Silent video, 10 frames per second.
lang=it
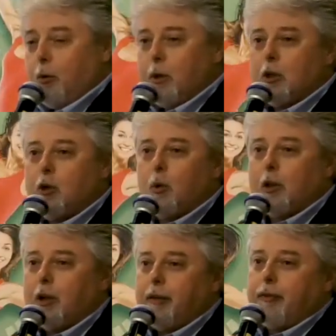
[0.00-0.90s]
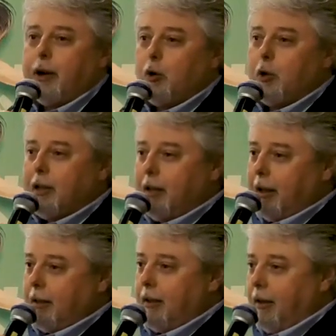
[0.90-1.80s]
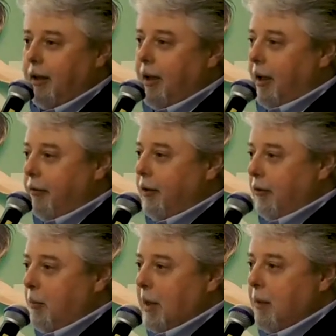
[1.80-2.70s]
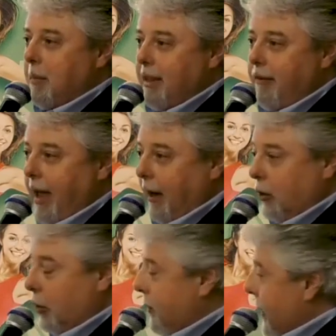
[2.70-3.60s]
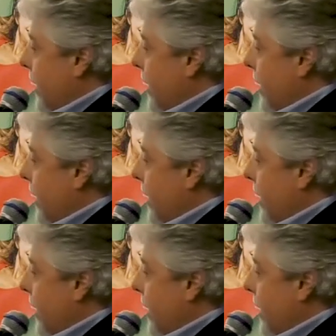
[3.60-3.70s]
Quindi io quando ho a che fare con gli atleti effettivamente mi diverto.